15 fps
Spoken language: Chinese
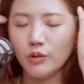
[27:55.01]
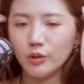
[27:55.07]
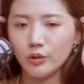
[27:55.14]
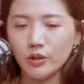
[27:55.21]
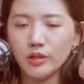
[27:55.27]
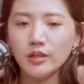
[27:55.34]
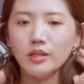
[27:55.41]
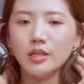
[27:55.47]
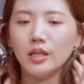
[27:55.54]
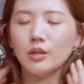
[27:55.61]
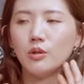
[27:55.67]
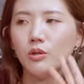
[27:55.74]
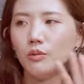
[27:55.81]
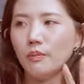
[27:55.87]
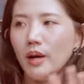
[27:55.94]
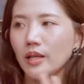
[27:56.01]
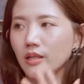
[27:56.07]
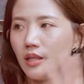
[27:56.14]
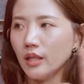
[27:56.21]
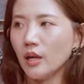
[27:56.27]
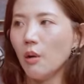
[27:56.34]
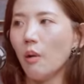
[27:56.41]
我觉得自己去帮
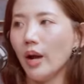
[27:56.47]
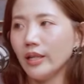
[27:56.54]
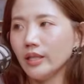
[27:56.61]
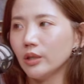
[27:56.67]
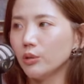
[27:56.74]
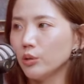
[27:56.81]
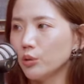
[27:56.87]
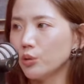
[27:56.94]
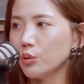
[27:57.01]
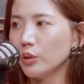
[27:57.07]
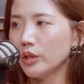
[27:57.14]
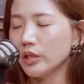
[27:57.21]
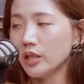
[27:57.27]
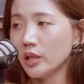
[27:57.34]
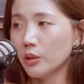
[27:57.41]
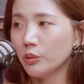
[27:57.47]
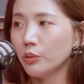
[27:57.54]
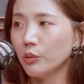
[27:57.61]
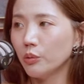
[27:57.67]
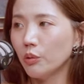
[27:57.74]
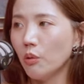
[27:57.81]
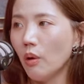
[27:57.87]
自己的环境去做一些
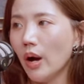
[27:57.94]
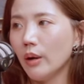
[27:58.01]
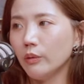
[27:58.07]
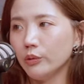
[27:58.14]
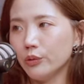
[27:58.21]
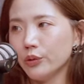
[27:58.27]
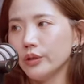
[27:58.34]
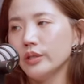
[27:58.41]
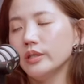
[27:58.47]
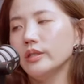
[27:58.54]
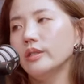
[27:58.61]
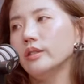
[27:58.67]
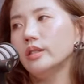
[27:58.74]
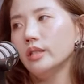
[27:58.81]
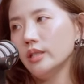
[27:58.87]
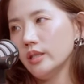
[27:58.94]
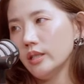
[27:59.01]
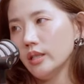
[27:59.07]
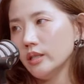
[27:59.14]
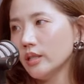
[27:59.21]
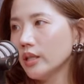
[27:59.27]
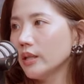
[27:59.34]
绿化，我觉得其实是
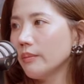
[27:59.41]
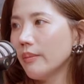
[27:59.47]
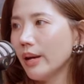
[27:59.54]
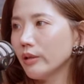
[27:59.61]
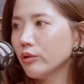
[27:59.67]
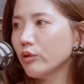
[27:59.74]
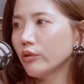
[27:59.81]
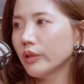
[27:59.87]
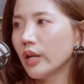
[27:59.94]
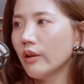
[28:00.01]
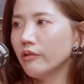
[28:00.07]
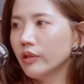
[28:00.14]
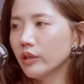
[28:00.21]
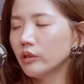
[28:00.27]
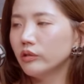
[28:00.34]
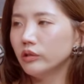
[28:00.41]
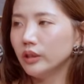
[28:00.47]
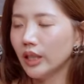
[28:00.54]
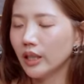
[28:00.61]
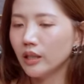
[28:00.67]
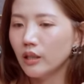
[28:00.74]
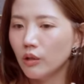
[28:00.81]
也是一个蛮重要，人够
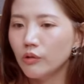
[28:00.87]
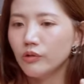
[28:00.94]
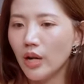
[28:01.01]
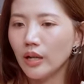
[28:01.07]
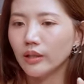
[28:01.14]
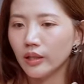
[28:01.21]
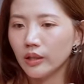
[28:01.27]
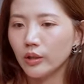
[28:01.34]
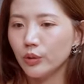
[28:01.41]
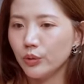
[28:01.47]
能够让你的